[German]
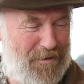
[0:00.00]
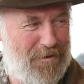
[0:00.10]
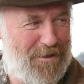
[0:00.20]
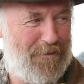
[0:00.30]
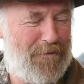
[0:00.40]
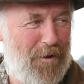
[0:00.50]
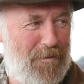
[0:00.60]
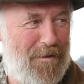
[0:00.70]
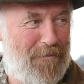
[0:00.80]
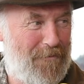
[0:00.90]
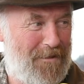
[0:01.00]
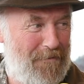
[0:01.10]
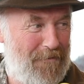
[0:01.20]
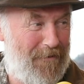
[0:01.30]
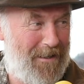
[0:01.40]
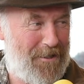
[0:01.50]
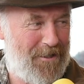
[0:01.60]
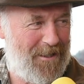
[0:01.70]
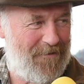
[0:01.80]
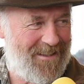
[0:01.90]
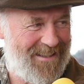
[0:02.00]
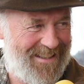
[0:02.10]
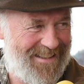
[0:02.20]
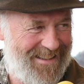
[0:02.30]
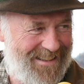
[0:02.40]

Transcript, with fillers: Bei uns auf der Alm haben wir aufs nebelfreie, schöne Wetter.